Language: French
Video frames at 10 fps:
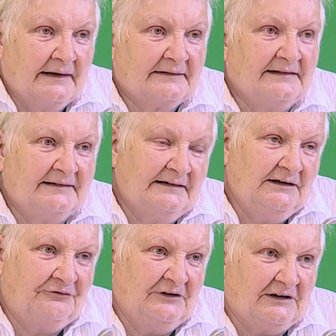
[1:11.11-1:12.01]
Ce qui
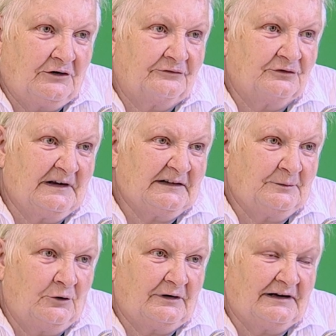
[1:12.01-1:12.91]
signifie que vous
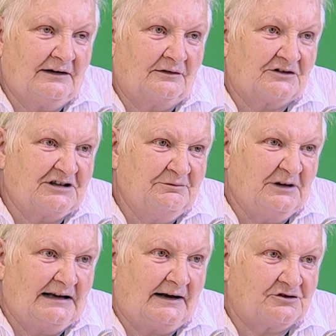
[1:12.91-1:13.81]
explorez en
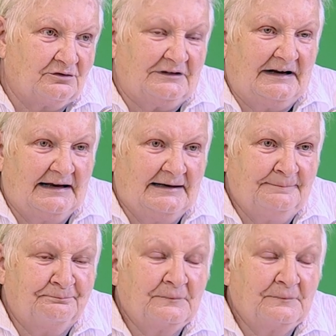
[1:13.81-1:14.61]
chimie la journée